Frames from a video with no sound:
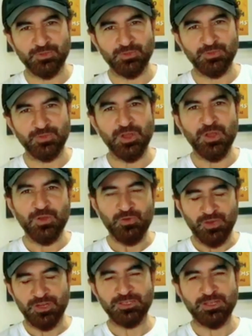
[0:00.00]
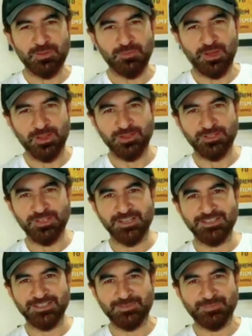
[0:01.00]
সিনেমাটি নিয়ে কথা বলার এক
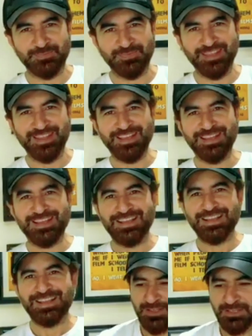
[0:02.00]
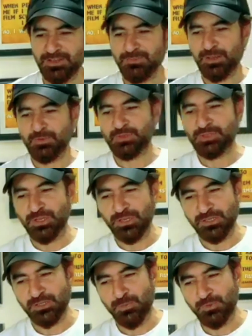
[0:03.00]
পর্যায়ে নায়ক জিৎ সুপারস্টার
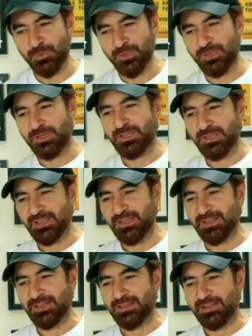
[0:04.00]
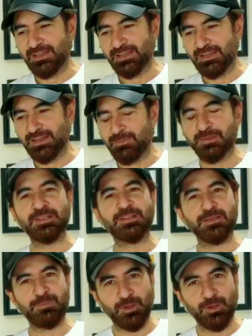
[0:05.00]
শাকিব খানকে নিয়ে বলেন বাংলাদেশে একজন